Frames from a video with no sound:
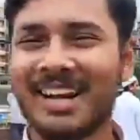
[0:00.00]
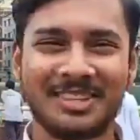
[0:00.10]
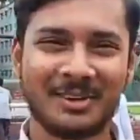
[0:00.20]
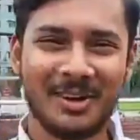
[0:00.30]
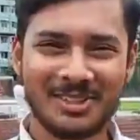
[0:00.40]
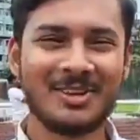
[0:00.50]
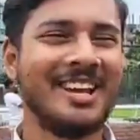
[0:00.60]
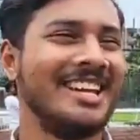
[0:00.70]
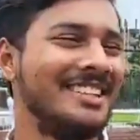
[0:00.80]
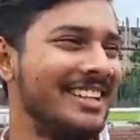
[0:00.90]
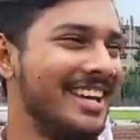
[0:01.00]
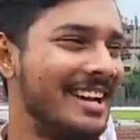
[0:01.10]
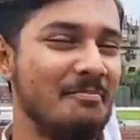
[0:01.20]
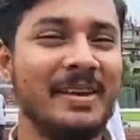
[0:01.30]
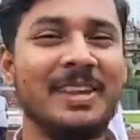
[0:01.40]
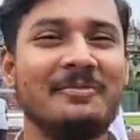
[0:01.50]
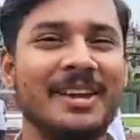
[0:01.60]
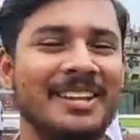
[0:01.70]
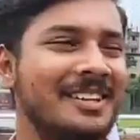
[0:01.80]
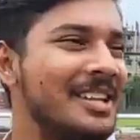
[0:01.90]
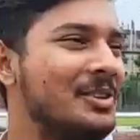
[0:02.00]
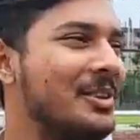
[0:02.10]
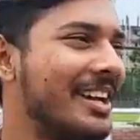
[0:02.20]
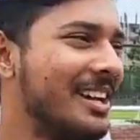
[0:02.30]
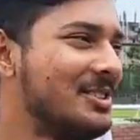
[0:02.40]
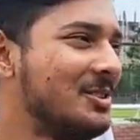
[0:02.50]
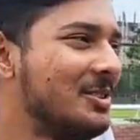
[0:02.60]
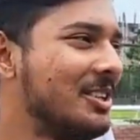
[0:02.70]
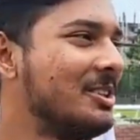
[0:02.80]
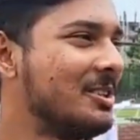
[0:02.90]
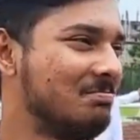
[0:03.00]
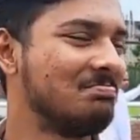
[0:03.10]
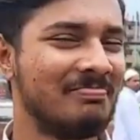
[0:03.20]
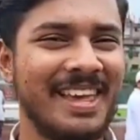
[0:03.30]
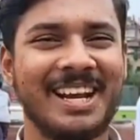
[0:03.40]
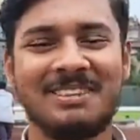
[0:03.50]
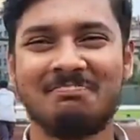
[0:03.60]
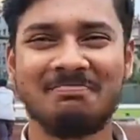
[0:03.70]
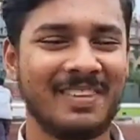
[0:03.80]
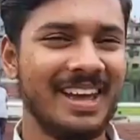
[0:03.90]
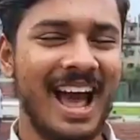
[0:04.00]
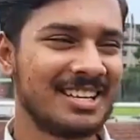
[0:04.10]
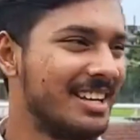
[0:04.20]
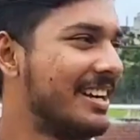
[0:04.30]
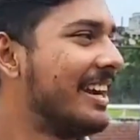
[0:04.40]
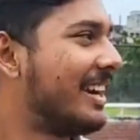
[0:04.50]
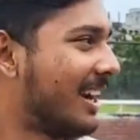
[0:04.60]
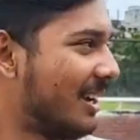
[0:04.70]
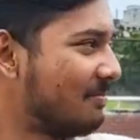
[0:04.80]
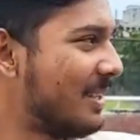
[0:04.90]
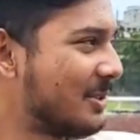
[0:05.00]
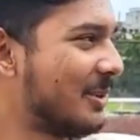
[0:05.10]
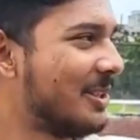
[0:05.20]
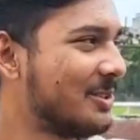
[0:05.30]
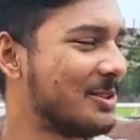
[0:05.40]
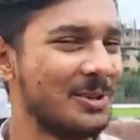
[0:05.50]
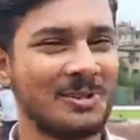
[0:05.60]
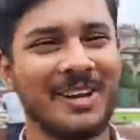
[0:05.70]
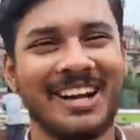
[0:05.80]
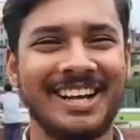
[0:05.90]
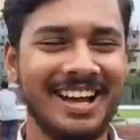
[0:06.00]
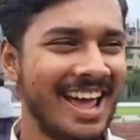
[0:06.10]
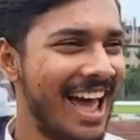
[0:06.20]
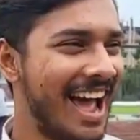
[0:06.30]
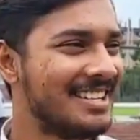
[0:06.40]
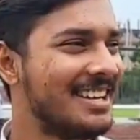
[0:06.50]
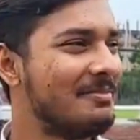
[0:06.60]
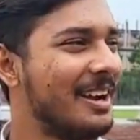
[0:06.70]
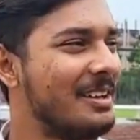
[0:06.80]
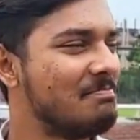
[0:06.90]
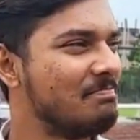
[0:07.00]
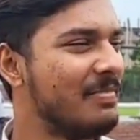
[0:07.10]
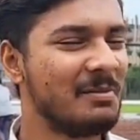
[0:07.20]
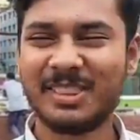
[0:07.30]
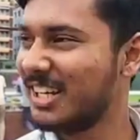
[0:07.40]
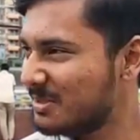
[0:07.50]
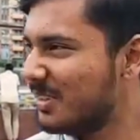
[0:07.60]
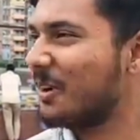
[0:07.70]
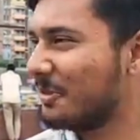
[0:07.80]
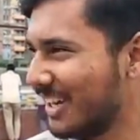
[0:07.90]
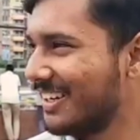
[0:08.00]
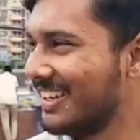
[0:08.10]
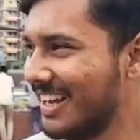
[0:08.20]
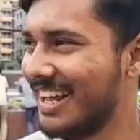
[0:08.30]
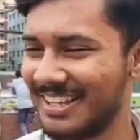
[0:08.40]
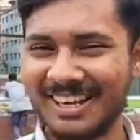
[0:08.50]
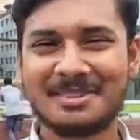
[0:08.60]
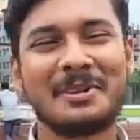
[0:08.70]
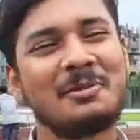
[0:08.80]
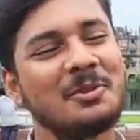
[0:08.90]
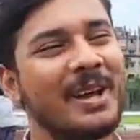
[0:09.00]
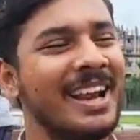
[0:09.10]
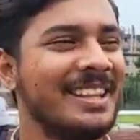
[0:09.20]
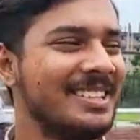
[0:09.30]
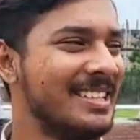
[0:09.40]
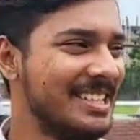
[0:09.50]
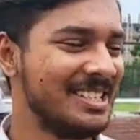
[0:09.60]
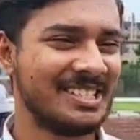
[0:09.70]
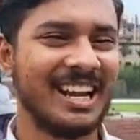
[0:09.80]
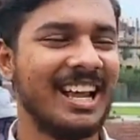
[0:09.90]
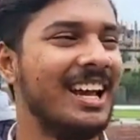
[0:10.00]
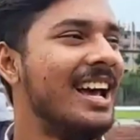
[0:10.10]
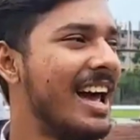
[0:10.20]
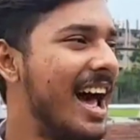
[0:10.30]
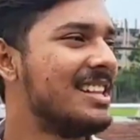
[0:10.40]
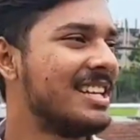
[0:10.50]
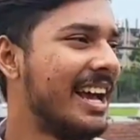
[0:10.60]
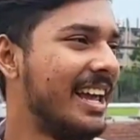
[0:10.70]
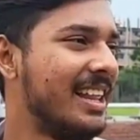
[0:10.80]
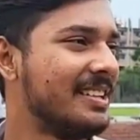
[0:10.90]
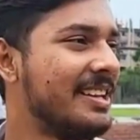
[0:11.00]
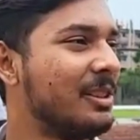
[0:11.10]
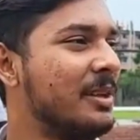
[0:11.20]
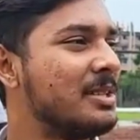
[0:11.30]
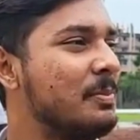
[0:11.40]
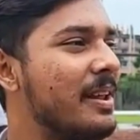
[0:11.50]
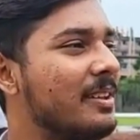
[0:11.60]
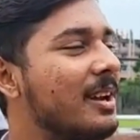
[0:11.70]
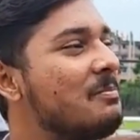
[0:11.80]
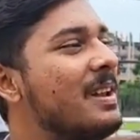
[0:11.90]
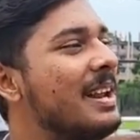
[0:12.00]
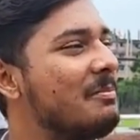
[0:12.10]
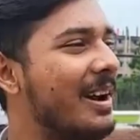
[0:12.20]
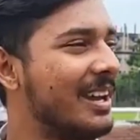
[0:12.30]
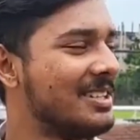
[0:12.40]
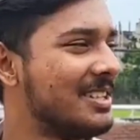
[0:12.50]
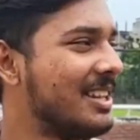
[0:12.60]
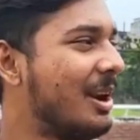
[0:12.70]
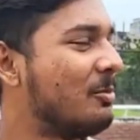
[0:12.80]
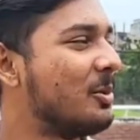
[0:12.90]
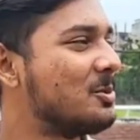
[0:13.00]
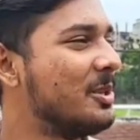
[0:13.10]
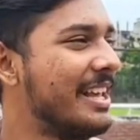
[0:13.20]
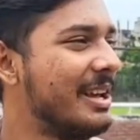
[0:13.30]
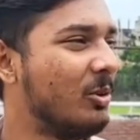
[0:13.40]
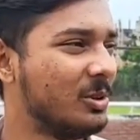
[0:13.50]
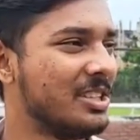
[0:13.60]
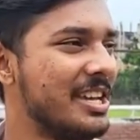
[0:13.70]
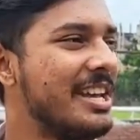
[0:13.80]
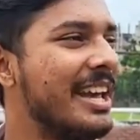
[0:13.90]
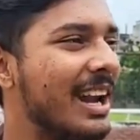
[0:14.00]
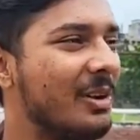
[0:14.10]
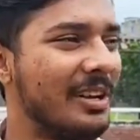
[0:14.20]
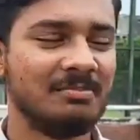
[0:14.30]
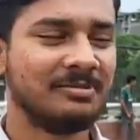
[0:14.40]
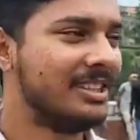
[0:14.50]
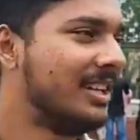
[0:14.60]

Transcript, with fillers: তুই ক্লাস করে চলে এসি মেহেদি মেয়েদের সেঞ্চুরি দেখার জন্য কিন্তু দেখলাম আসার টিকিট কাটলাম তিনশো দুইশো ছয়শো টাকা আইসা মানে মেবি তিরিশ মিনিট হবে না তিরিশ মিনিটের মধ্যে খেলা দেখছি শেষ খেলা আর যা খেলা দেখছি এত এক্সপিরিয়েন্স হলো প্লেয়ার বাংলাদেশে তারপরে যদি এই হতাশ এই খেলা হয়